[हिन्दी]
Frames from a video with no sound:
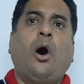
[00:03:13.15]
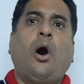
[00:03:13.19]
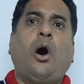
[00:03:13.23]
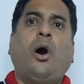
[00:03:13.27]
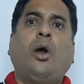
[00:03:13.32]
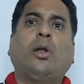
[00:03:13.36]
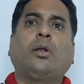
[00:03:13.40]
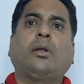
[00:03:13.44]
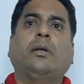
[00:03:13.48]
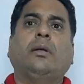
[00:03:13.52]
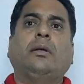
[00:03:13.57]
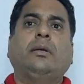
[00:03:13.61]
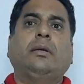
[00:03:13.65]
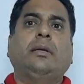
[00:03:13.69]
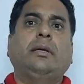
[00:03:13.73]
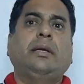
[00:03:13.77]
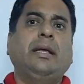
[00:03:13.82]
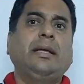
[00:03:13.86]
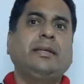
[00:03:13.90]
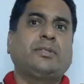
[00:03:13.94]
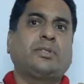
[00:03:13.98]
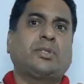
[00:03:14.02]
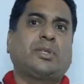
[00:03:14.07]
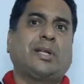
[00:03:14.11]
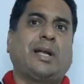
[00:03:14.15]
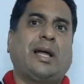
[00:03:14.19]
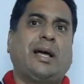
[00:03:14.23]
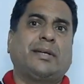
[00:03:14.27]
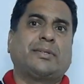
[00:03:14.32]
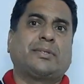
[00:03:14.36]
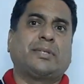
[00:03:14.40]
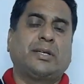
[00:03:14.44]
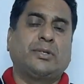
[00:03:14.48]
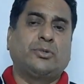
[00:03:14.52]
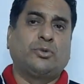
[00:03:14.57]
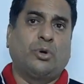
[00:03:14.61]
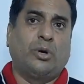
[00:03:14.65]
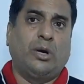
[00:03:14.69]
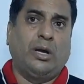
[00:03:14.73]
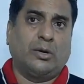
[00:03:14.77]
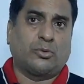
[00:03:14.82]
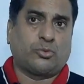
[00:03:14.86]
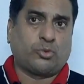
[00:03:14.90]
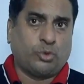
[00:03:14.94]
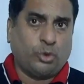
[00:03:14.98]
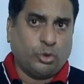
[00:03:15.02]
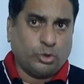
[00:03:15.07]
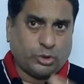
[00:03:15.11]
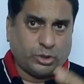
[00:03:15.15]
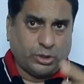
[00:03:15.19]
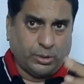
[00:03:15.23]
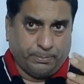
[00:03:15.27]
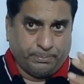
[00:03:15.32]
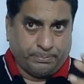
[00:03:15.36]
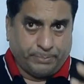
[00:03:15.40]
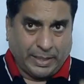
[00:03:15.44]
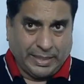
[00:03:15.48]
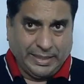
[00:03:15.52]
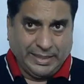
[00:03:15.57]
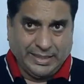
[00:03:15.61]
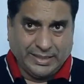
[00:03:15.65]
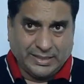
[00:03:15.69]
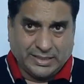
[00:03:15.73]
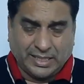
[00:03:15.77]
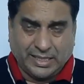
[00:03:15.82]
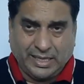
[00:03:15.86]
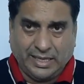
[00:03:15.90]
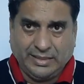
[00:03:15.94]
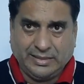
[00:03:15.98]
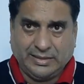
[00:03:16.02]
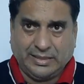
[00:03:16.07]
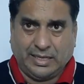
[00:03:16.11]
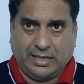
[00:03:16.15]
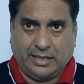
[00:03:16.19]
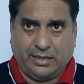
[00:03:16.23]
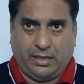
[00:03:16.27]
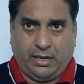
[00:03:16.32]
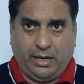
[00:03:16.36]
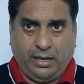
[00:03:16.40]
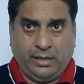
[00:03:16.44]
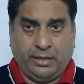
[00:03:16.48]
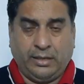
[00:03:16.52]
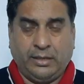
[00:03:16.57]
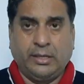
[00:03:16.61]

और इस तरह से जो है कुछ बैद नहीं है